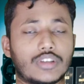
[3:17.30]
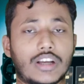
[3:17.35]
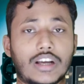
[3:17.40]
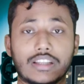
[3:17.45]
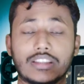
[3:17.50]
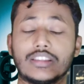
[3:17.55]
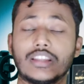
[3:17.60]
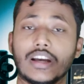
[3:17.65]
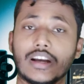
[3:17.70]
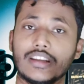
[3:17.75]

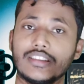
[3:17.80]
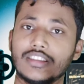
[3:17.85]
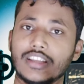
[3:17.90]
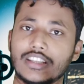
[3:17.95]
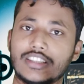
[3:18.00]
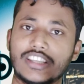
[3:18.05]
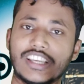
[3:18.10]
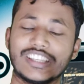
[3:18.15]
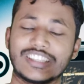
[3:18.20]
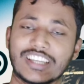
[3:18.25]
गंदा गंदा
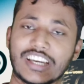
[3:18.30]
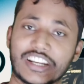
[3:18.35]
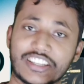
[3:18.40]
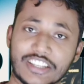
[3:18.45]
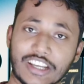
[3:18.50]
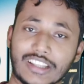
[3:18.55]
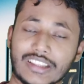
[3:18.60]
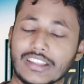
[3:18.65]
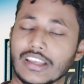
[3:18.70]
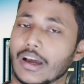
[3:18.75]
चीज कर
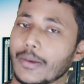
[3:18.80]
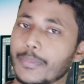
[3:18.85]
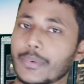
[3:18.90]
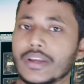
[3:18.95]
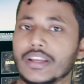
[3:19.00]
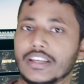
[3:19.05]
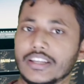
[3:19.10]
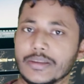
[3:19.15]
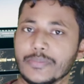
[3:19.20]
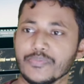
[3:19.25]
सकते हैं
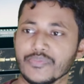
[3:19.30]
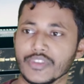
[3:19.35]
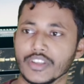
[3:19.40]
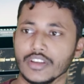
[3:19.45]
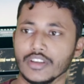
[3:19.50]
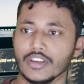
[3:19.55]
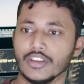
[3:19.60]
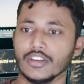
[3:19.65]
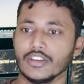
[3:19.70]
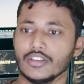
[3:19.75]
आपके लिए
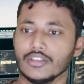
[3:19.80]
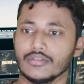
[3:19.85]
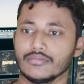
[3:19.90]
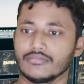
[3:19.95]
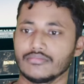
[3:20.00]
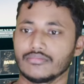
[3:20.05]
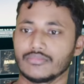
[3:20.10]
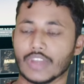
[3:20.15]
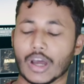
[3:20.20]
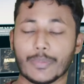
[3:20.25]

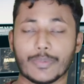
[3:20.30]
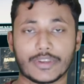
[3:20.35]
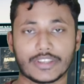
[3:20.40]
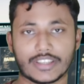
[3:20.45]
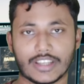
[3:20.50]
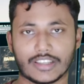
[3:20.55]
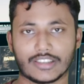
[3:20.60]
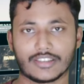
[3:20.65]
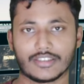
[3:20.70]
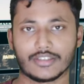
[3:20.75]
आपके
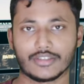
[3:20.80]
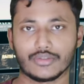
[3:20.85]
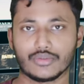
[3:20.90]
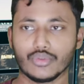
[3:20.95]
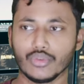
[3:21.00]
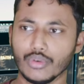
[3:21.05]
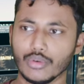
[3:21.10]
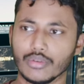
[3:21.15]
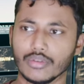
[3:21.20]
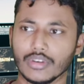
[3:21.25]
साथ
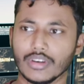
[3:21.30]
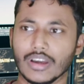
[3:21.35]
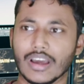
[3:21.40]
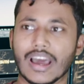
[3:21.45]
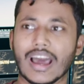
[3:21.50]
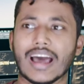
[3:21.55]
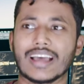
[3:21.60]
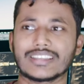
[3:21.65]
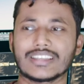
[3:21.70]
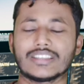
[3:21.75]
तो
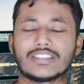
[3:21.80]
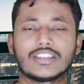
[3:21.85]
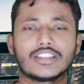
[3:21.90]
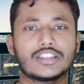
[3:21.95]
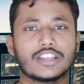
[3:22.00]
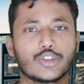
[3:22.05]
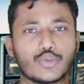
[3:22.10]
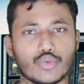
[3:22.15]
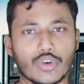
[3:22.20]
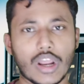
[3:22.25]
ऐसा चीज
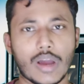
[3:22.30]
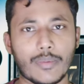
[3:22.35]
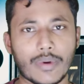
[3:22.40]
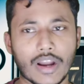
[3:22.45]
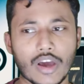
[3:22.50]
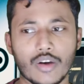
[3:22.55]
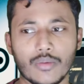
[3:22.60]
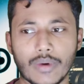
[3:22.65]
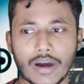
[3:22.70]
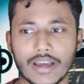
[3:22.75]
से दूरिया
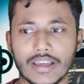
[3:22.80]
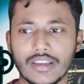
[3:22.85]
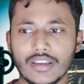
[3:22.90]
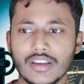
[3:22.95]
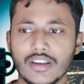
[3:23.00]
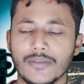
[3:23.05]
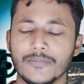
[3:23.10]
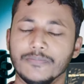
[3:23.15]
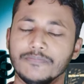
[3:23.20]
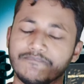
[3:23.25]
बनाओ भाई
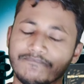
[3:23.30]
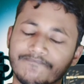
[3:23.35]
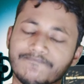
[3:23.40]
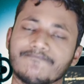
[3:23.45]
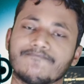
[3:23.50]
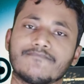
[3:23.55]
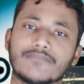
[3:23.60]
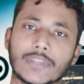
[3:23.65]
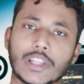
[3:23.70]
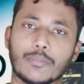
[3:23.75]

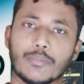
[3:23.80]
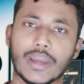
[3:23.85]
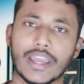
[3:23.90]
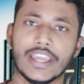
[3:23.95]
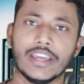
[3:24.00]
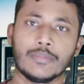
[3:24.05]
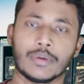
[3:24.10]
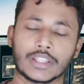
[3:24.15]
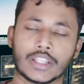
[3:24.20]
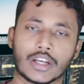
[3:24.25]
मैं
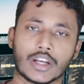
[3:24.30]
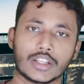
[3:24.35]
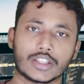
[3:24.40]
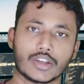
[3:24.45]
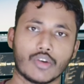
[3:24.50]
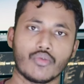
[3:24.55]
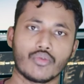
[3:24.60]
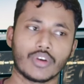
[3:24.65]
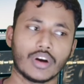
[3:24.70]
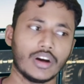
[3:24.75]
यही बताना
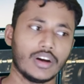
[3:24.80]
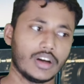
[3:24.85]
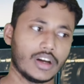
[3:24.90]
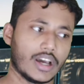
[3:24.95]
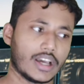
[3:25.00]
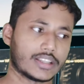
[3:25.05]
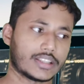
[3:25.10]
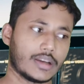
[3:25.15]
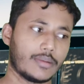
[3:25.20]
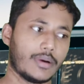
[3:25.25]
चाहूंगा
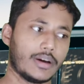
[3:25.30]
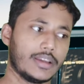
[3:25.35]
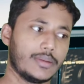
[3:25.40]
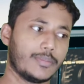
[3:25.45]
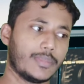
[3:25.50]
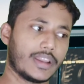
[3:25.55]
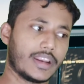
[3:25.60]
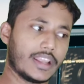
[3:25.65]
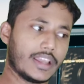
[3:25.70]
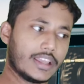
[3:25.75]
ऐसा भाई
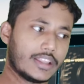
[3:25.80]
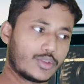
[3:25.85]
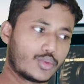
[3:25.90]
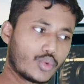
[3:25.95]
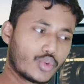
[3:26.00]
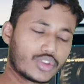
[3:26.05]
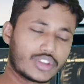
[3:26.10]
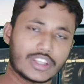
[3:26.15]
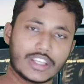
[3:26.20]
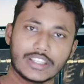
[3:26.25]
मेरे
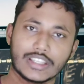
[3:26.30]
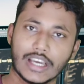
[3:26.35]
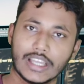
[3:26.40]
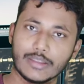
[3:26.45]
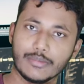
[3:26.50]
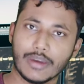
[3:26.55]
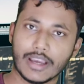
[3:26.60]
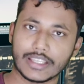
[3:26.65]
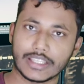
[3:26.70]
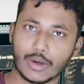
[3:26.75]
दोस्त के
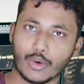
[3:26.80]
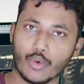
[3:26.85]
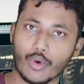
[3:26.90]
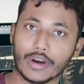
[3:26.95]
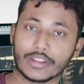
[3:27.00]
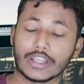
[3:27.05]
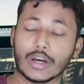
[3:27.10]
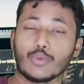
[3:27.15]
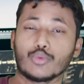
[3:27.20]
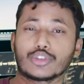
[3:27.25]
साथ भी ऐसा
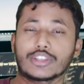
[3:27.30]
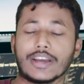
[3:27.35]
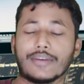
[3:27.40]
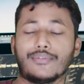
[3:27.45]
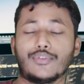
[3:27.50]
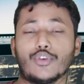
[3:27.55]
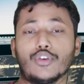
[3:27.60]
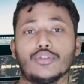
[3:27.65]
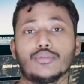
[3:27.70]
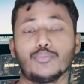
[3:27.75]
हुआ था उसका
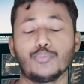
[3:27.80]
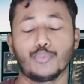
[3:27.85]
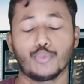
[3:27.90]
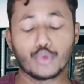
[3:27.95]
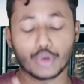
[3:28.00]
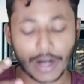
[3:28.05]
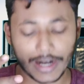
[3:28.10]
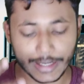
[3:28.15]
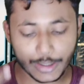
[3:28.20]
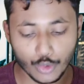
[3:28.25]
फ़ोन
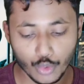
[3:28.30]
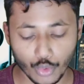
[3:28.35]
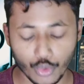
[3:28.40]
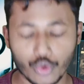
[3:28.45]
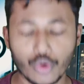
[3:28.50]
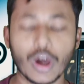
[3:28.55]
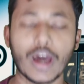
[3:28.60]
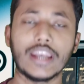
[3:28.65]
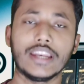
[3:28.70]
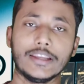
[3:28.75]
पूरा
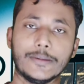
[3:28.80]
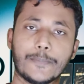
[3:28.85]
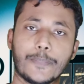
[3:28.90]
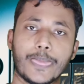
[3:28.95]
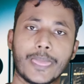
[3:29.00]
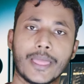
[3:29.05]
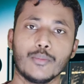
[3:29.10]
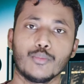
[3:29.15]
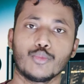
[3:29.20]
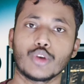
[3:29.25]
टोटली
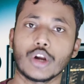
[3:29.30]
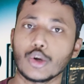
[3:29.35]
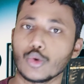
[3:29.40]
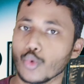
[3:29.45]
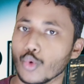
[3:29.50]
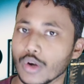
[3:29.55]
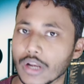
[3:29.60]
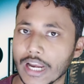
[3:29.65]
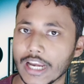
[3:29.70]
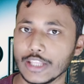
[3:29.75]
पूरा
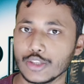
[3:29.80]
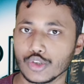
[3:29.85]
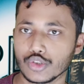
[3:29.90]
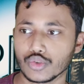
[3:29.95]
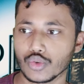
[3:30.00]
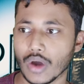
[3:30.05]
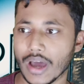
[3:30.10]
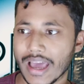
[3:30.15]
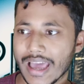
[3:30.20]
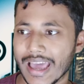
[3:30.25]
टोटली
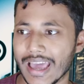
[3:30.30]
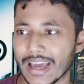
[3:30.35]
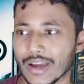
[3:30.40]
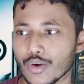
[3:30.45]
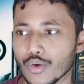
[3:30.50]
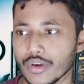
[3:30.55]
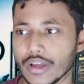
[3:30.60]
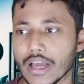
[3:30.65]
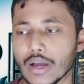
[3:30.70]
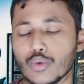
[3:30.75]
दोस्तों हैग
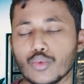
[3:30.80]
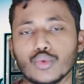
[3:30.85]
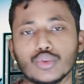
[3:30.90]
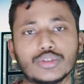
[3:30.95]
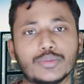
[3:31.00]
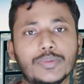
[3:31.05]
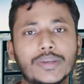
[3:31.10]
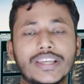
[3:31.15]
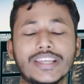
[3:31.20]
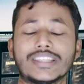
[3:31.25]
हो गया
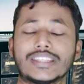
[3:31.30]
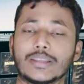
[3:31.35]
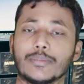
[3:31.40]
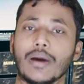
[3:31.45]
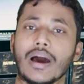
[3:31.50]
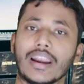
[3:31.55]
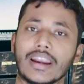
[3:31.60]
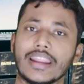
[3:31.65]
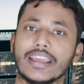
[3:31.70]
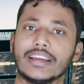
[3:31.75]
कुछ भी
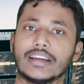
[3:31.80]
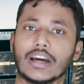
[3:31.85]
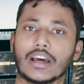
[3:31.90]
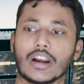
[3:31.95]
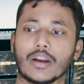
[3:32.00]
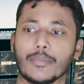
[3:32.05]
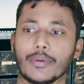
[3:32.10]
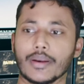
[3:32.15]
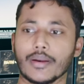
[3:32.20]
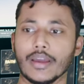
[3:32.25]
इस्तेमाल नहीं
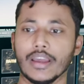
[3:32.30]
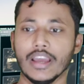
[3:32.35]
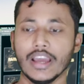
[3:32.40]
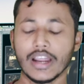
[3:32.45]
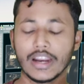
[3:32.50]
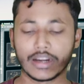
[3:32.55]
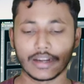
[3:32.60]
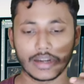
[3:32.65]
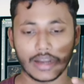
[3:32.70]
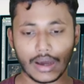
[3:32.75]
कर पा रहा
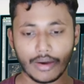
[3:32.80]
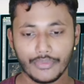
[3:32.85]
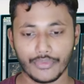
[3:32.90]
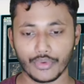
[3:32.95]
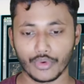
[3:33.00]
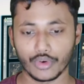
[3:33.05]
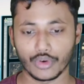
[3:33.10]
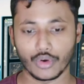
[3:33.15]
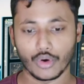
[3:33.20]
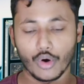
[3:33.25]
है ना
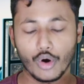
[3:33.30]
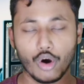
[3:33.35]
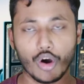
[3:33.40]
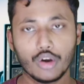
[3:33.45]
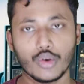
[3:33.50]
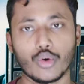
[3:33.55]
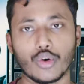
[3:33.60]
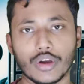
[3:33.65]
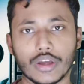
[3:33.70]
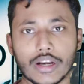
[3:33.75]
फोन
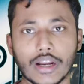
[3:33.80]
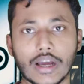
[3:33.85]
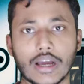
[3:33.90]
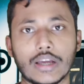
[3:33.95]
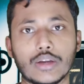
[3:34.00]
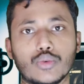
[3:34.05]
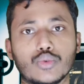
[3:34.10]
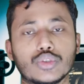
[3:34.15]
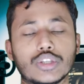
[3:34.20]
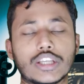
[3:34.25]
ऑन होकर रखा
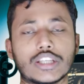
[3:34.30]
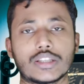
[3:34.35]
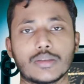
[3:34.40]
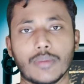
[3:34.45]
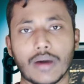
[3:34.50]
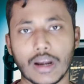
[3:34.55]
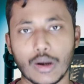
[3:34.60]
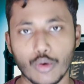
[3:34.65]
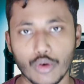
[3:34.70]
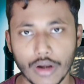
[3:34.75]
है कुछ
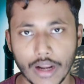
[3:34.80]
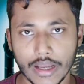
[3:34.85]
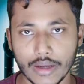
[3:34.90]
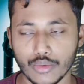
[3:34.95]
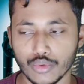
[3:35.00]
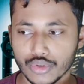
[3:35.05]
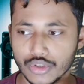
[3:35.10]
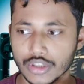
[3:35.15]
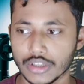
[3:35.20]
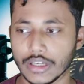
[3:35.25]
इस्तेमाल हो रहा है
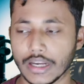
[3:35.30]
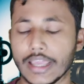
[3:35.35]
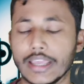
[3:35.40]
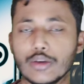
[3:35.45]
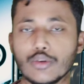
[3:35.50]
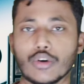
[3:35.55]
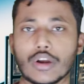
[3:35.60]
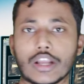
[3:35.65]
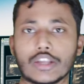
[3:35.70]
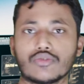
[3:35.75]
कुछ नहीं
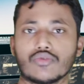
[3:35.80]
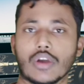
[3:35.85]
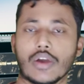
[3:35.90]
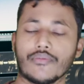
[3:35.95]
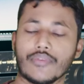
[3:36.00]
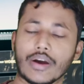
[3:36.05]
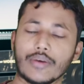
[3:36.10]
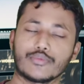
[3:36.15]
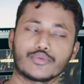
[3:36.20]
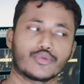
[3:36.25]
हो रहा है
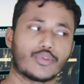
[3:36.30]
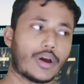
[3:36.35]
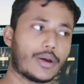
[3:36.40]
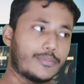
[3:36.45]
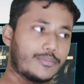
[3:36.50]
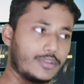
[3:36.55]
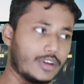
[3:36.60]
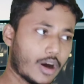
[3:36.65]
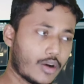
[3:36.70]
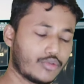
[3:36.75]
स्वाइप अप स्वाइप
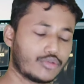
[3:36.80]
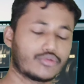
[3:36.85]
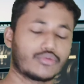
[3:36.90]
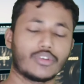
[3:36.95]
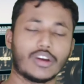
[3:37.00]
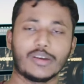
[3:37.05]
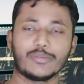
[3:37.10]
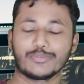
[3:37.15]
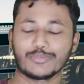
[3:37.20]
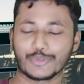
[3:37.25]
डाउन
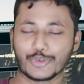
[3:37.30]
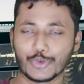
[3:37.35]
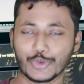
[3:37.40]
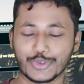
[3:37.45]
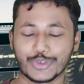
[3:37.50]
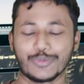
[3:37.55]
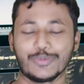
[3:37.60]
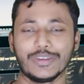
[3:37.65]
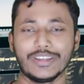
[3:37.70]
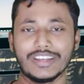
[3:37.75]
स्वाइप
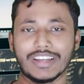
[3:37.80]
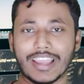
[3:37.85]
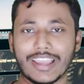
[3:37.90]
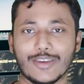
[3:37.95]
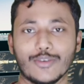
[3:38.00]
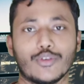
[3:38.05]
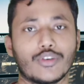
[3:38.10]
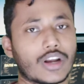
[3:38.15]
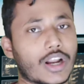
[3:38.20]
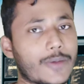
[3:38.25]
कुछ भी नहीं
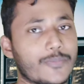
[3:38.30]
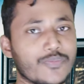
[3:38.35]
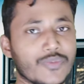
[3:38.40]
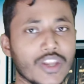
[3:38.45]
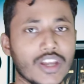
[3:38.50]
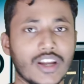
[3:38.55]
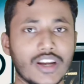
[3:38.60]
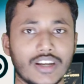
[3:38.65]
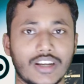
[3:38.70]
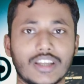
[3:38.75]
हो रहा है
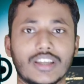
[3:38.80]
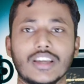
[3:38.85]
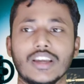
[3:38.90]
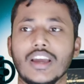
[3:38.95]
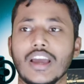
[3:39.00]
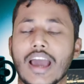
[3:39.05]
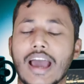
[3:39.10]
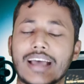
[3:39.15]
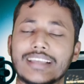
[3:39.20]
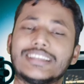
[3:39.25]

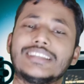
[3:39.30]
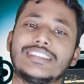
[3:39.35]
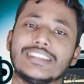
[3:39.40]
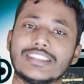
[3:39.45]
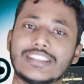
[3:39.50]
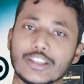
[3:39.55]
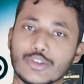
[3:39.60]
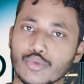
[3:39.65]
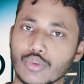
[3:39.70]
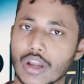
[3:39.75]
ठीक ऐसा
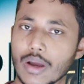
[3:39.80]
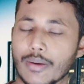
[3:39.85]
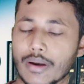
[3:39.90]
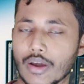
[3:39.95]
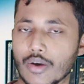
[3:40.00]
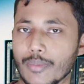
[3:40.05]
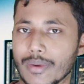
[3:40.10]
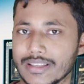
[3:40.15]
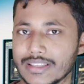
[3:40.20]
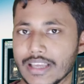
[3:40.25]
चीज से दूरिया
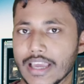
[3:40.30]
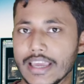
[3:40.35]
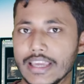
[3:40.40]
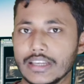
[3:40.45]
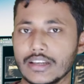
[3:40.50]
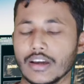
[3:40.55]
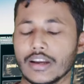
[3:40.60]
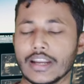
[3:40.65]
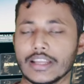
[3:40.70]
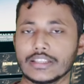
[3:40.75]
बनाओ बस यही
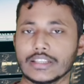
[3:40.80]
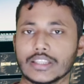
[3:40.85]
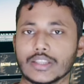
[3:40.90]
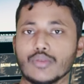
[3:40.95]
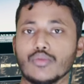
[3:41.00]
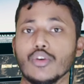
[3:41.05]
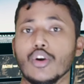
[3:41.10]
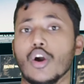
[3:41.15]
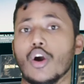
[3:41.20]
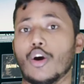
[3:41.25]
करना चाहता
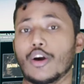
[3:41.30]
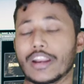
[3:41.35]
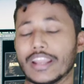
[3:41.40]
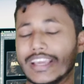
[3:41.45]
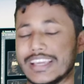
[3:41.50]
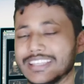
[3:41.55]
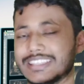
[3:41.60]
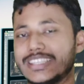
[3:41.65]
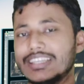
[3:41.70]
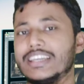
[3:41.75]
हूं और
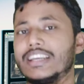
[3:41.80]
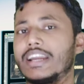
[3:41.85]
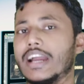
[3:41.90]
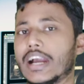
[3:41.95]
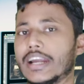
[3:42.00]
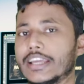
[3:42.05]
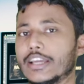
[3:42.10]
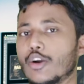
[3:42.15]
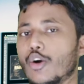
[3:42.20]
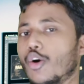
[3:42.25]
इसे
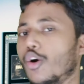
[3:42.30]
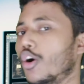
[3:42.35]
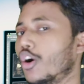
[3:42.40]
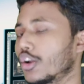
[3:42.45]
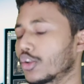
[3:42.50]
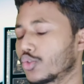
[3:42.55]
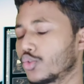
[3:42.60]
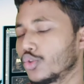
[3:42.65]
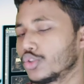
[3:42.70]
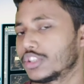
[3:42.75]
रिगार्डिंग
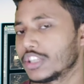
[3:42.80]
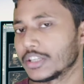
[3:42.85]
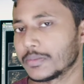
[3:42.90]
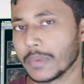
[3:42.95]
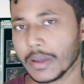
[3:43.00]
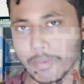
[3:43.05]
और दो चीज